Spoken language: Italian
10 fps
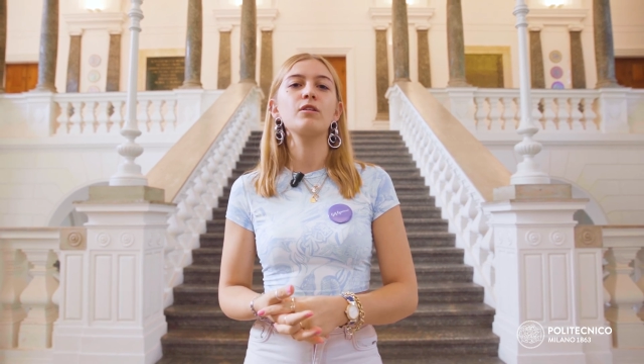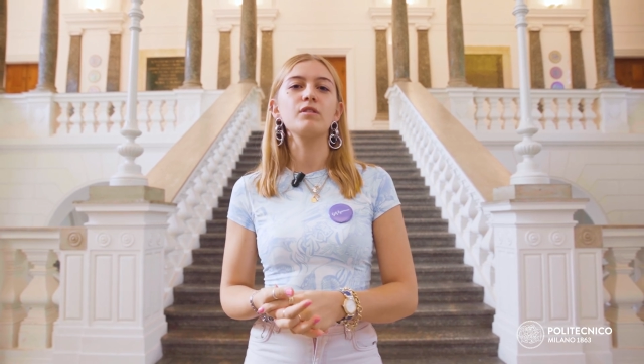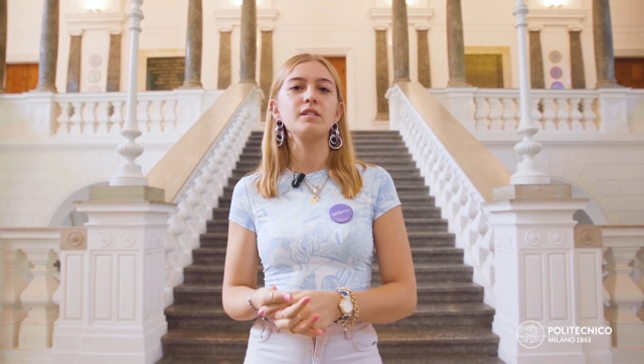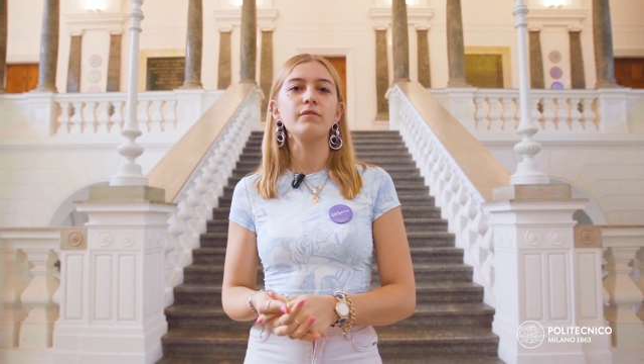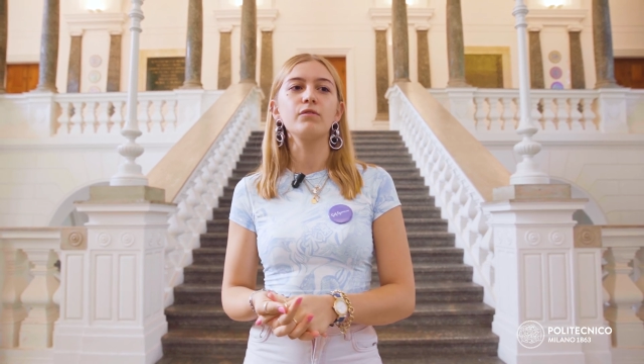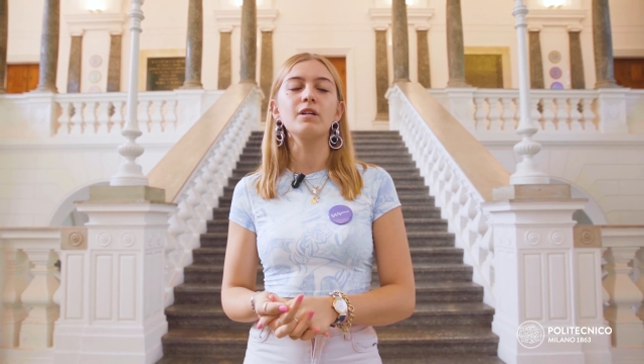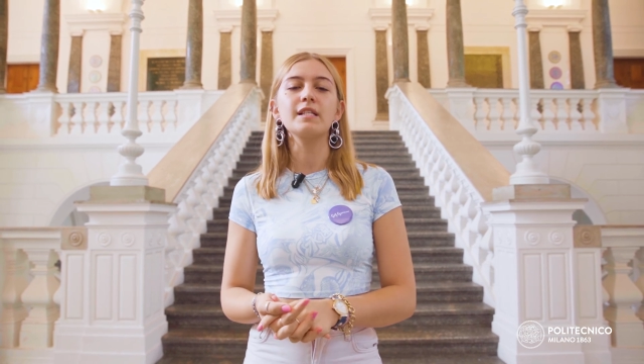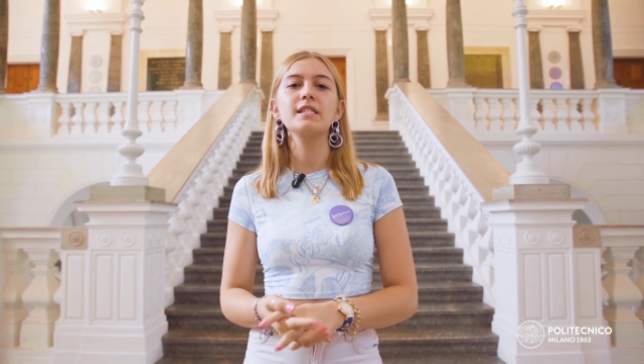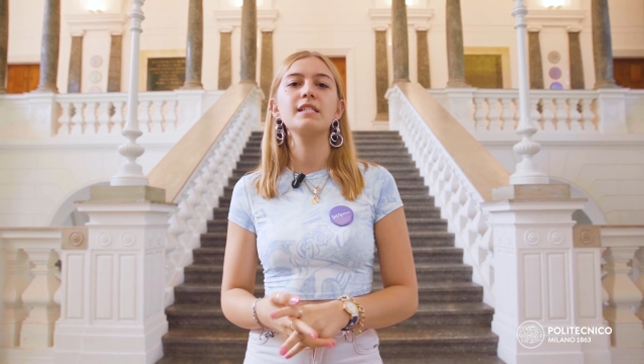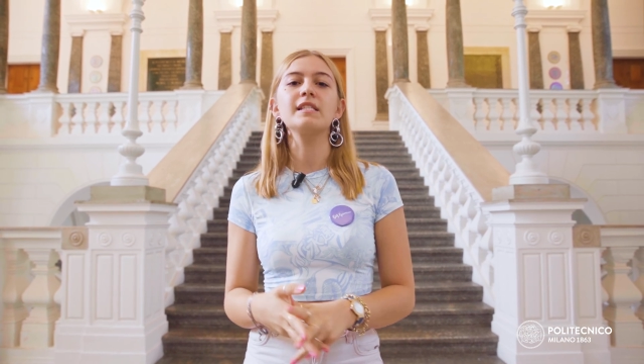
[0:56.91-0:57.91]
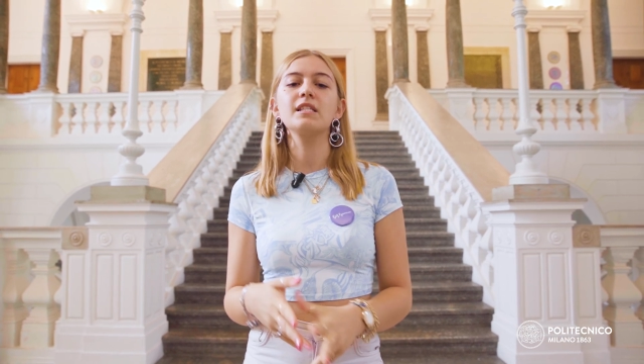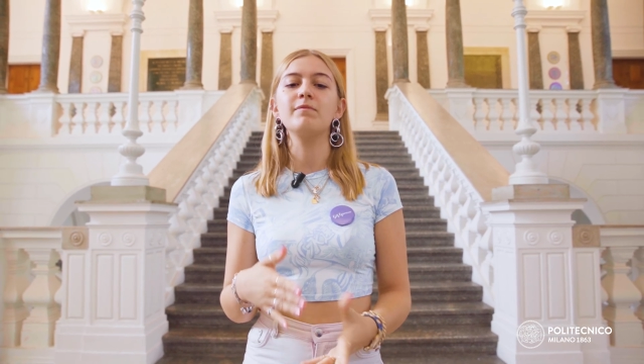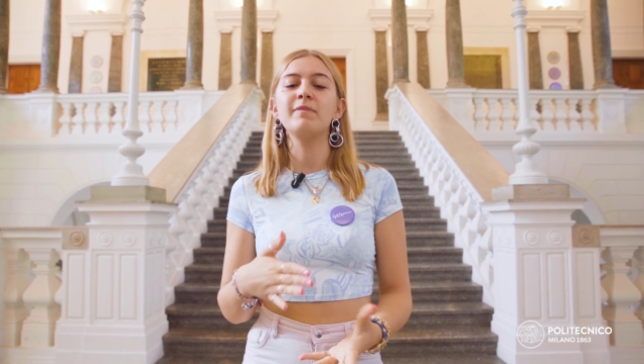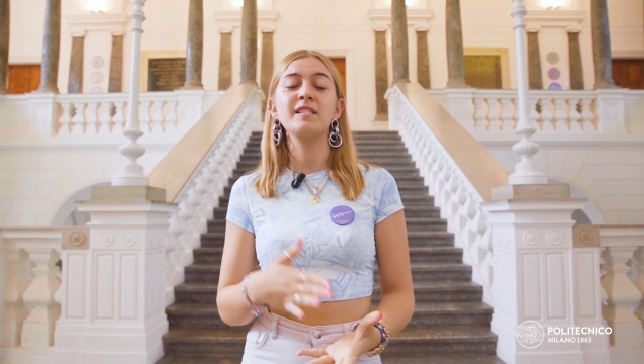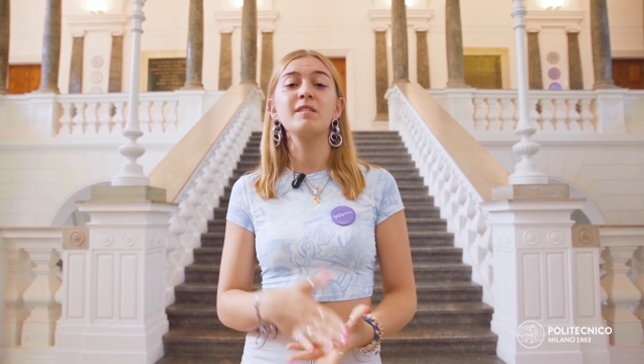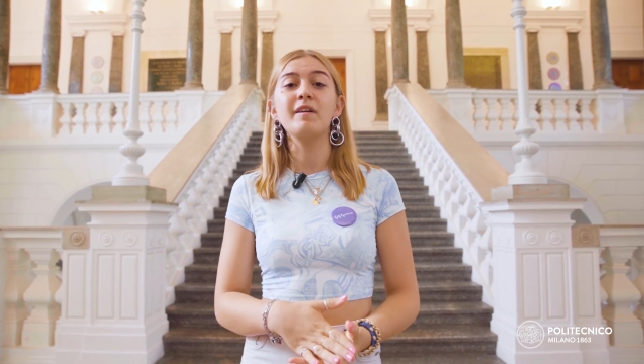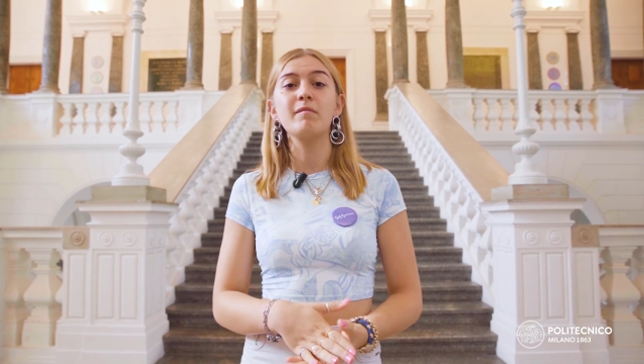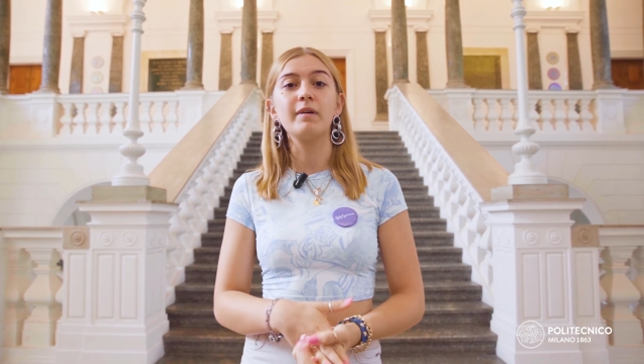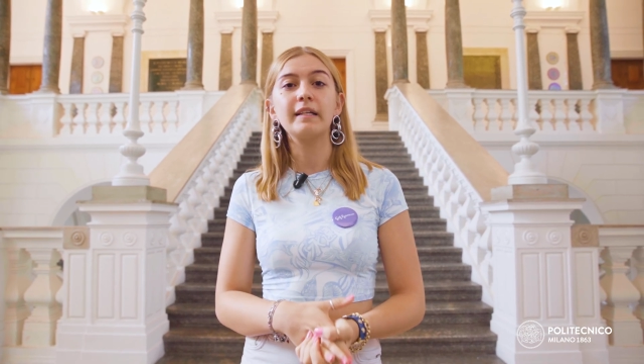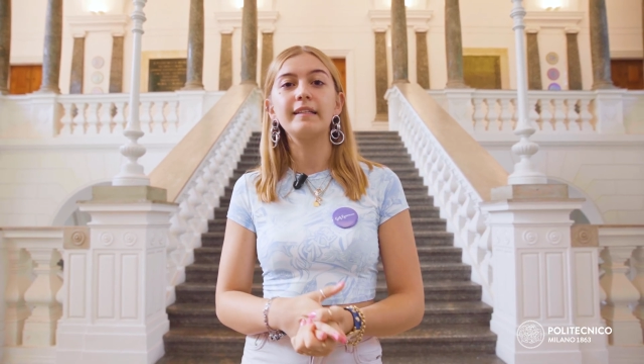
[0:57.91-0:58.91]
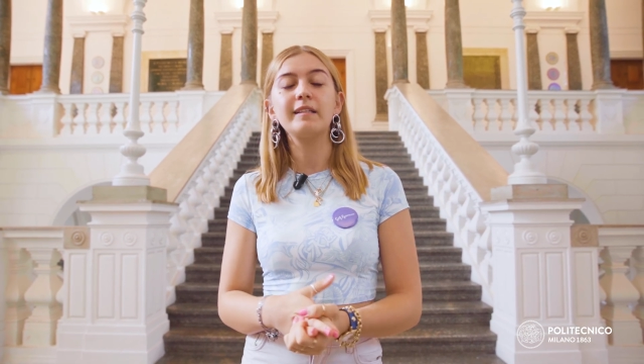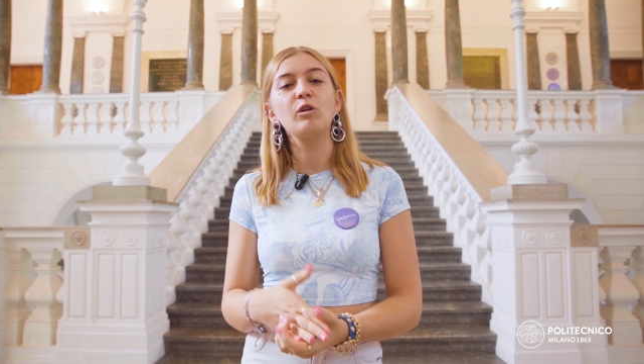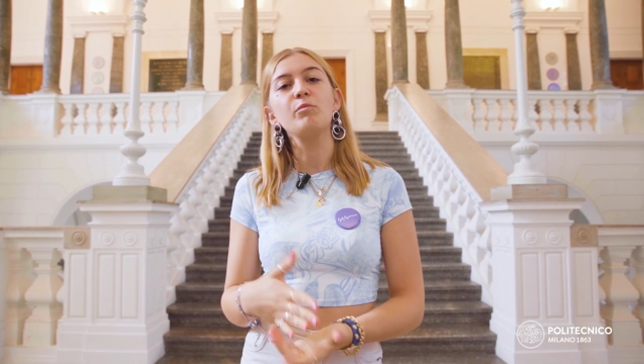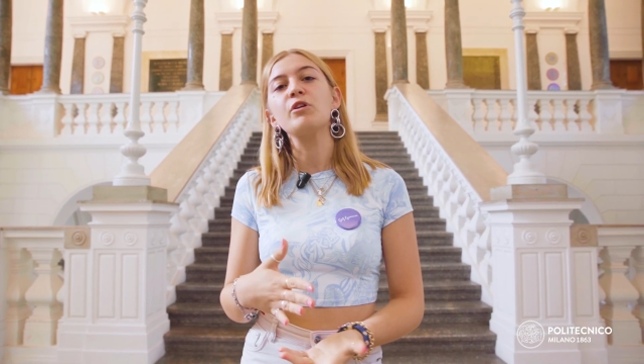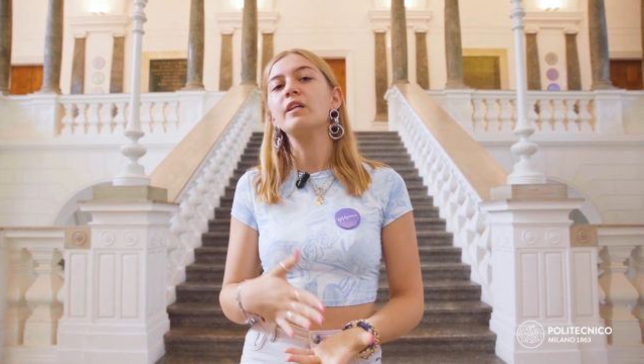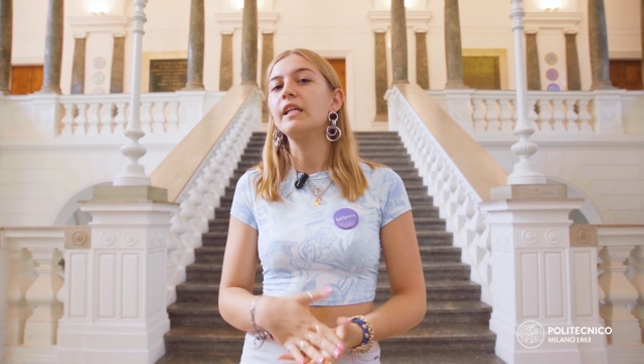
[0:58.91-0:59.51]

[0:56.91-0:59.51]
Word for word: le nostre forze, senza farsi mai abbattere dall'opinione